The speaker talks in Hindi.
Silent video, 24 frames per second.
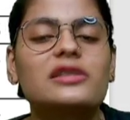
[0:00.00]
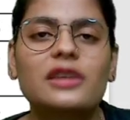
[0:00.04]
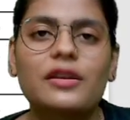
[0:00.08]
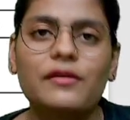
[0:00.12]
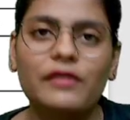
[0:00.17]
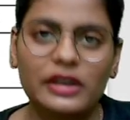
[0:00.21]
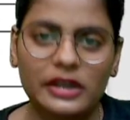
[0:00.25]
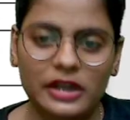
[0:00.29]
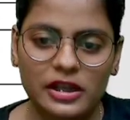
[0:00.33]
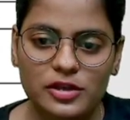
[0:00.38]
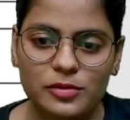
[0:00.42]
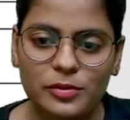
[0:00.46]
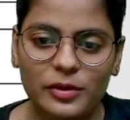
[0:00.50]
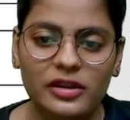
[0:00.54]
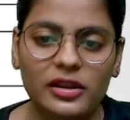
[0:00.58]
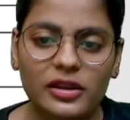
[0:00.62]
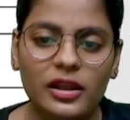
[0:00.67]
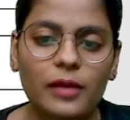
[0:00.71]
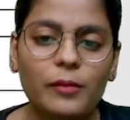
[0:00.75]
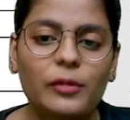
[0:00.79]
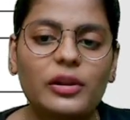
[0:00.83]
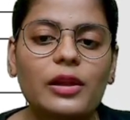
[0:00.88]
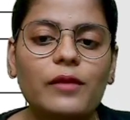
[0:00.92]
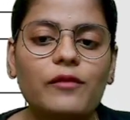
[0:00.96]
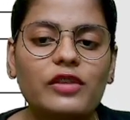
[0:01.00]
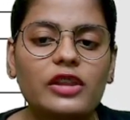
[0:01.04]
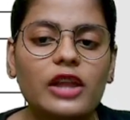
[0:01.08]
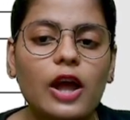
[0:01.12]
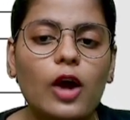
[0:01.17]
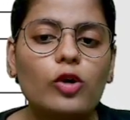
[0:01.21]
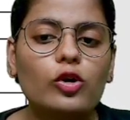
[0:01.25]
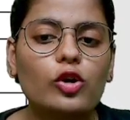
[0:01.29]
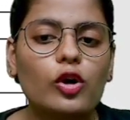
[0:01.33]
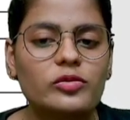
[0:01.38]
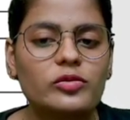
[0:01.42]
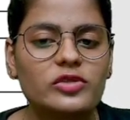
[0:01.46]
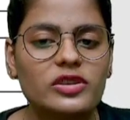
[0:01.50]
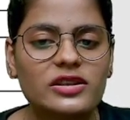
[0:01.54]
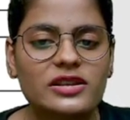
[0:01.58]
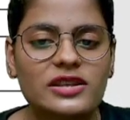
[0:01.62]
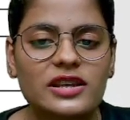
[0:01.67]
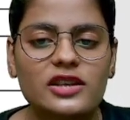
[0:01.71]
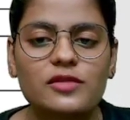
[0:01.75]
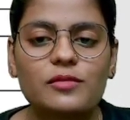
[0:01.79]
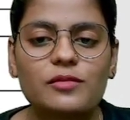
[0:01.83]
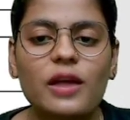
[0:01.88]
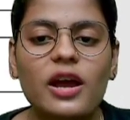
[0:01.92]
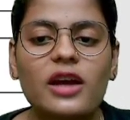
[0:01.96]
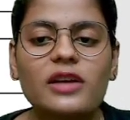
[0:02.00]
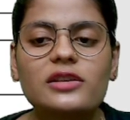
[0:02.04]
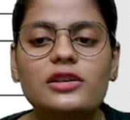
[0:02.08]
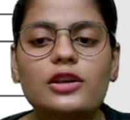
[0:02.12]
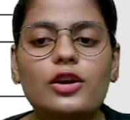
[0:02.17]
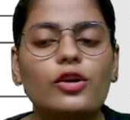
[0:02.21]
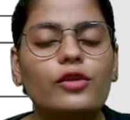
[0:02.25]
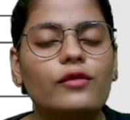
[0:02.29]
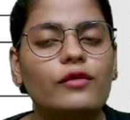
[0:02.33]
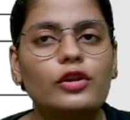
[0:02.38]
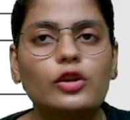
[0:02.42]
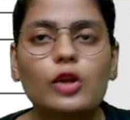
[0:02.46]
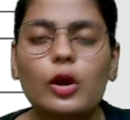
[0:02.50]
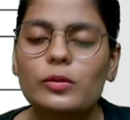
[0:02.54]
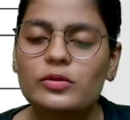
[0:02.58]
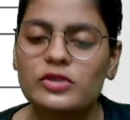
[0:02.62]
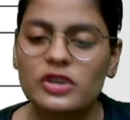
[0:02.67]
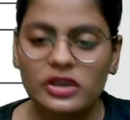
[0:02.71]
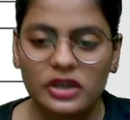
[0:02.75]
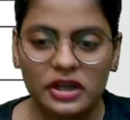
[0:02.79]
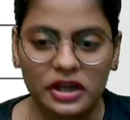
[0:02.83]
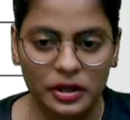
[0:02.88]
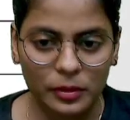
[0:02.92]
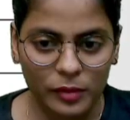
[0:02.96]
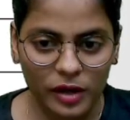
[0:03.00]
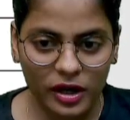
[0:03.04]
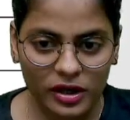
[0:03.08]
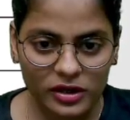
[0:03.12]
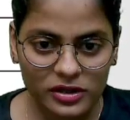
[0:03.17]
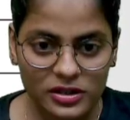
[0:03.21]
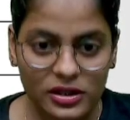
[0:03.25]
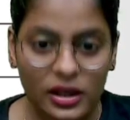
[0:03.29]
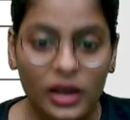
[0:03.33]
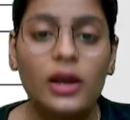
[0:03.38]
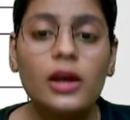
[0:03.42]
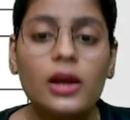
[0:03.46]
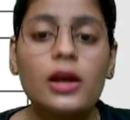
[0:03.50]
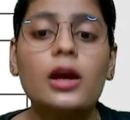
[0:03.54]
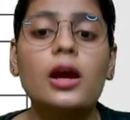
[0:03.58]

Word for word: के वेटेज बनते हैं मतलब विदाउट ऑप्शन सिक्स मार्क्स है और विद ऑप्शन एट मार्क्स है